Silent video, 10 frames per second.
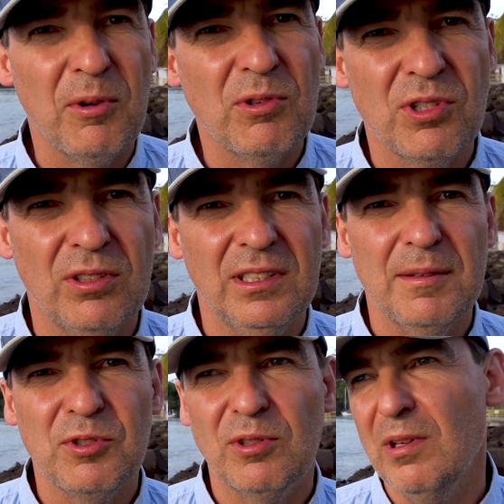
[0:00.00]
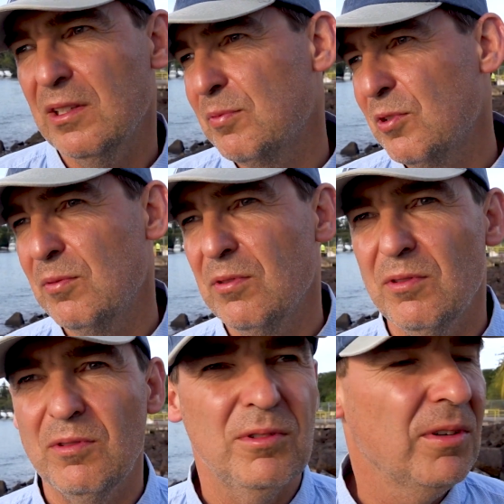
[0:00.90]
położony na przykład
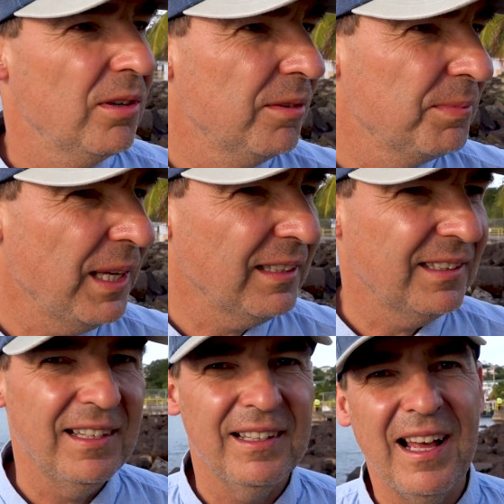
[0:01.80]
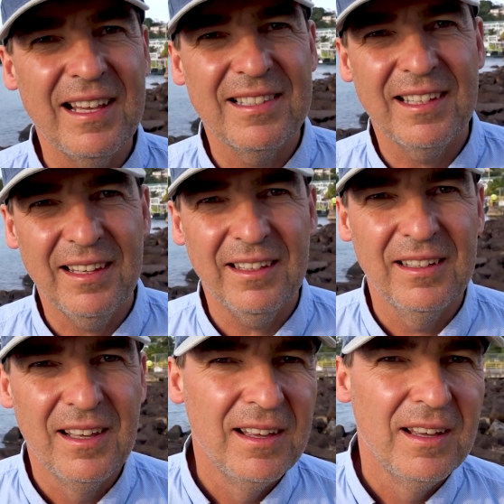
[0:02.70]
przy e, pięknej
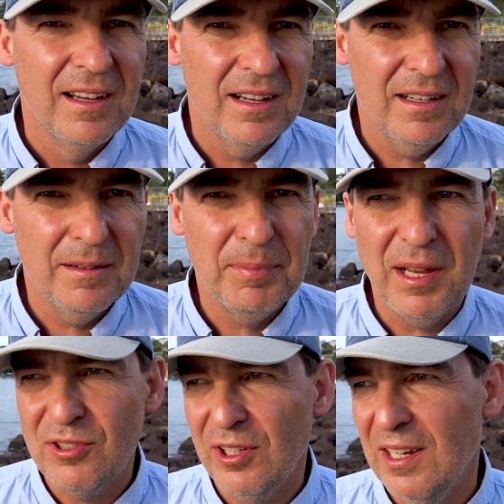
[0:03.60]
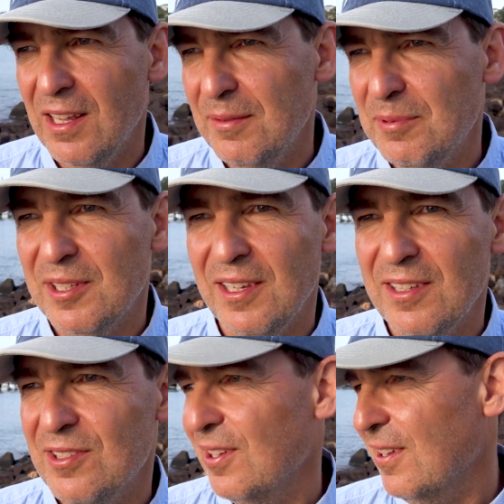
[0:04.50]
rajskiej plaży
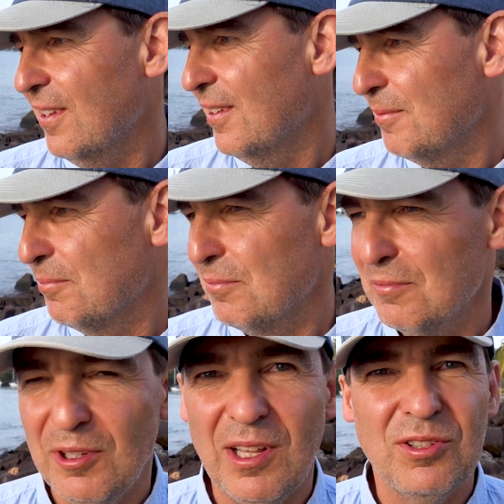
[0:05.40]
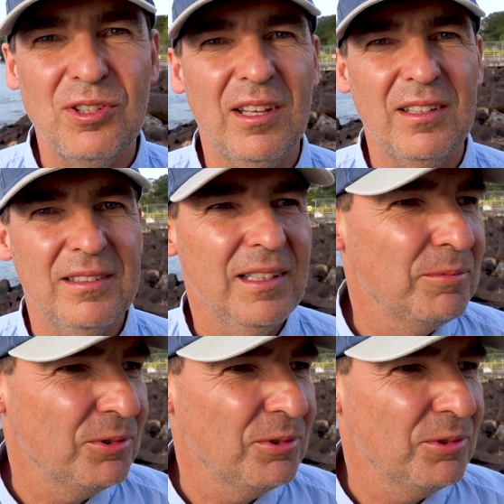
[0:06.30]
karaibskiej, gdzie no ja dzisiaj tam